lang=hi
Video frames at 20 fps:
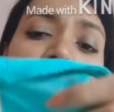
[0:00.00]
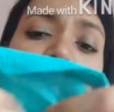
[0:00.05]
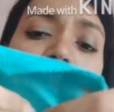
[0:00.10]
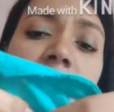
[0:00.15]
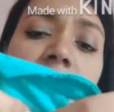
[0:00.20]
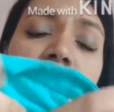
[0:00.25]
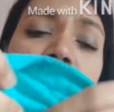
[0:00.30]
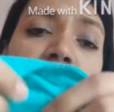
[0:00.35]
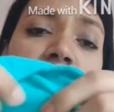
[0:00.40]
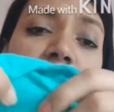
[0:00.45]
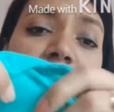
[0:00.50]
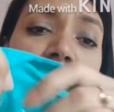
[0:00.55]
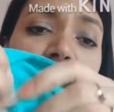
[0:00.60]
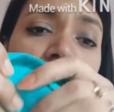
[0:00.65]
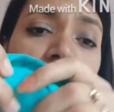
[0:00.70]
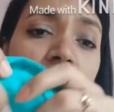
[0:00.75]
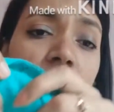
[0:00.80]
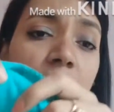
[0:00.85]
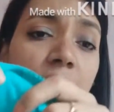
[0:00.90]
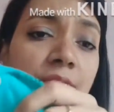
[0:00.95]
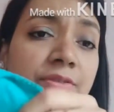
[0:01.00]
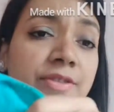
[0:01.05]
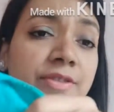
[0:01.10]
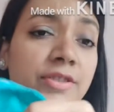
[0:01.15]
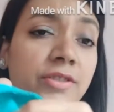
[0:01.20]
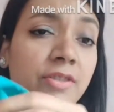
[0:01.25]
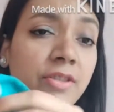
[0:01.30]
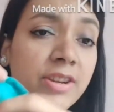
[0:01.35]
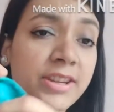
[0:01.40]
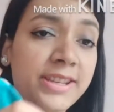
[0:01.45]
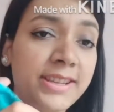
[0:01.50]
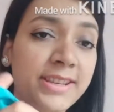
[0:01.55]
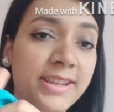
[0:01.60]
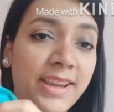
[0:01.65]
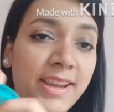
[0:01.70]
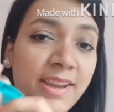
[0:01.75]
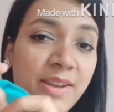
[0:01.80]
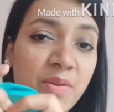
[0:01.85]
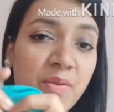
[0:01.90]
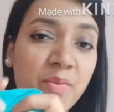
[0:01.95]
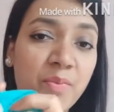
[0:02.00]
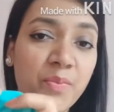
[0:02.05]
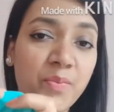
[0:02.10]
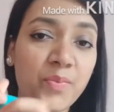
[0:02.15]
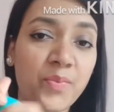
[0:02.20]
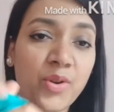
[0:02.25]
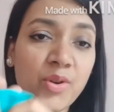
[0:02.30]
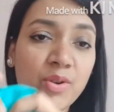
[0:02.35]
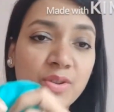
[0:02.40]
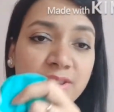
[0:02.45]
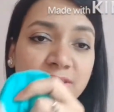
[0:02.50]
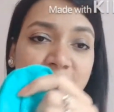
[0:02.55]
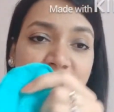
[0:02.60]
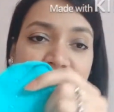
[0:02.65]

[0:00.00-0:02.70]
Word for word: एकदम सॉफ्ट कॉटन है बहुत ही